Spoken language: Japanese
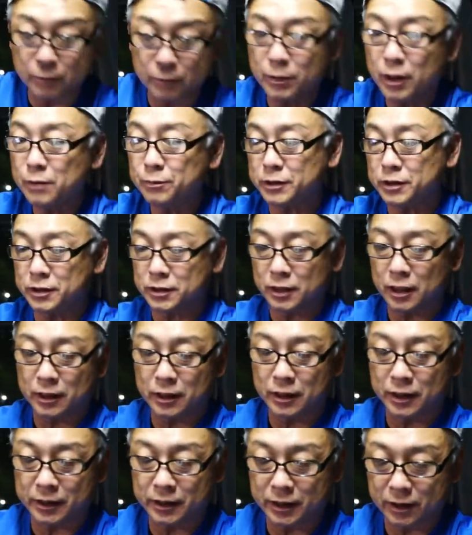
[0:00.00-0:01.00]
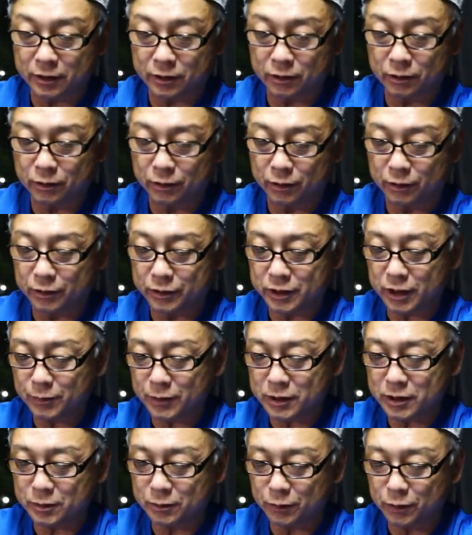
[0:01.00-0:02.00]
岩渕さん、ありがとうございます。